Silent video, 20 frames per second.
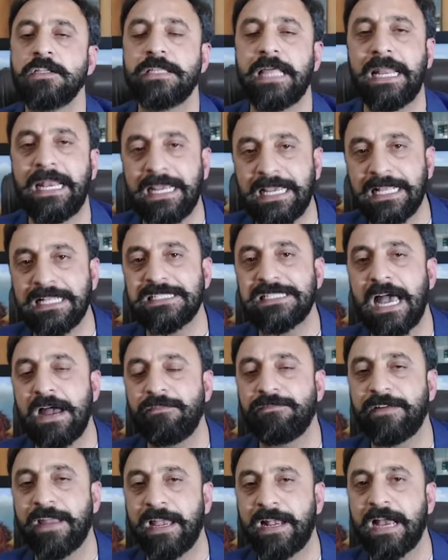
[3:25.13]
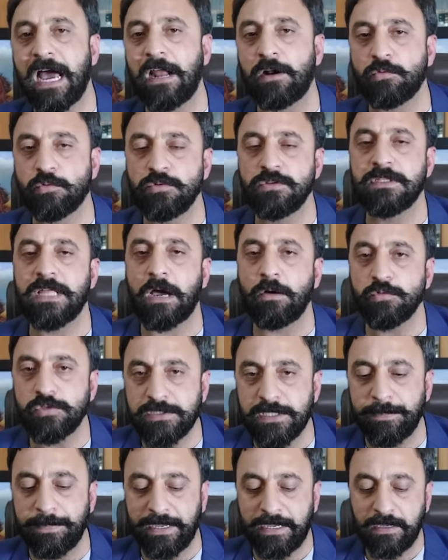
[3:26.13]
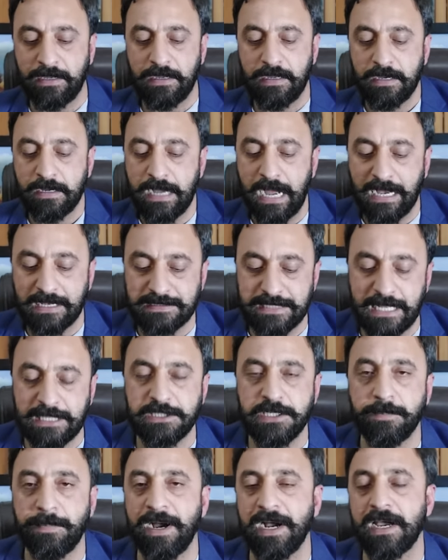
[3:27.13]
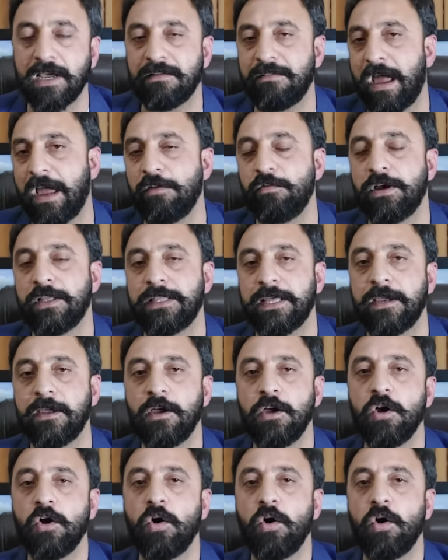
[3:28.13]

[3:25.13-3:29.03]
तहरीक इंसाफ का एक कारकुन था उसने भी कागजात जमा करवाए हुए थे